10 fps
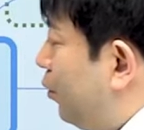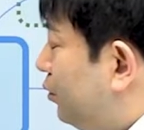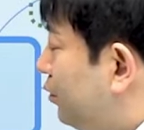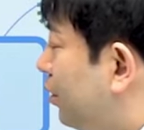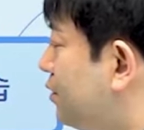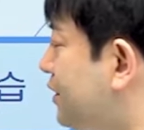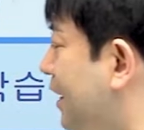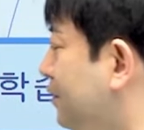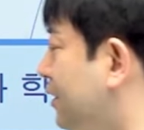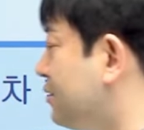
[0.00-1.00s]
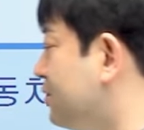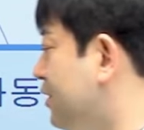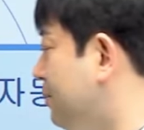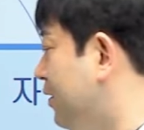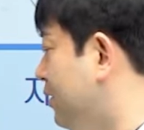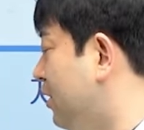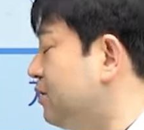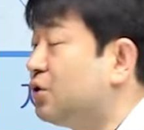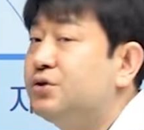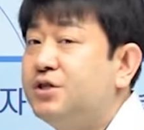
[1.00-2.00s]
포털 사이트에서 CBT
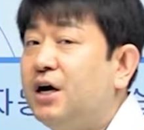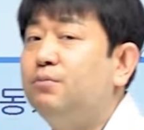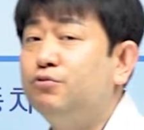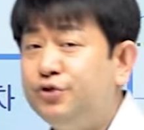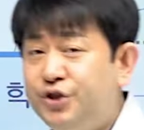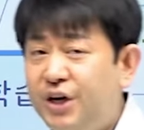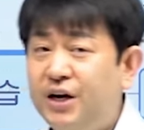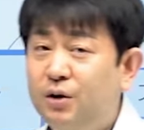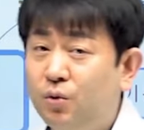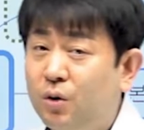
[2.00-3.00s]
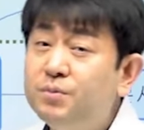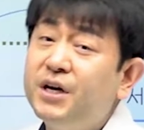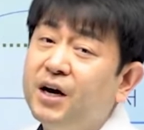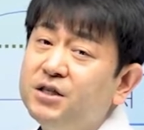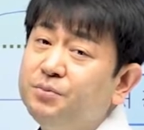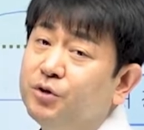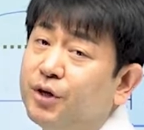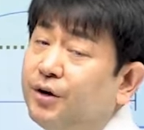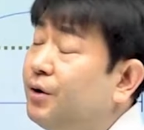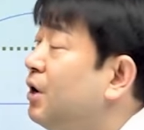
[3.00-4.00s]
전자 문제라고 검색하시면
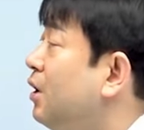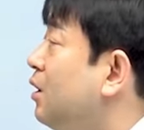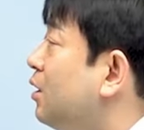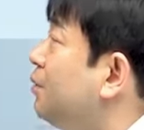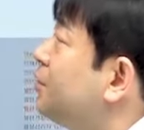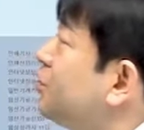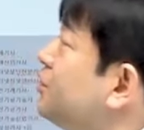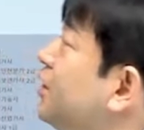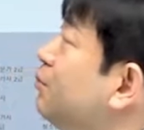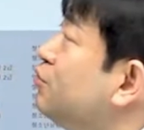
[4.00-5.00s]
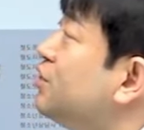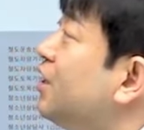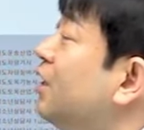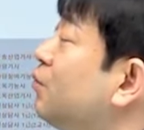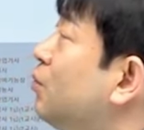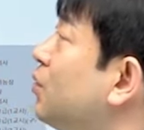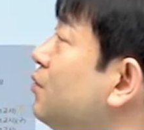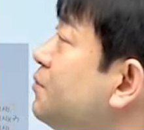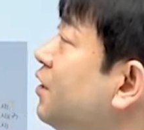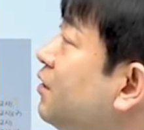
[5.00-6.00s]
돼요. 그러면 전자 문제라고
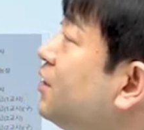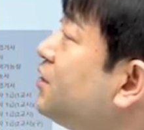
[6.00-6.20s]
검색을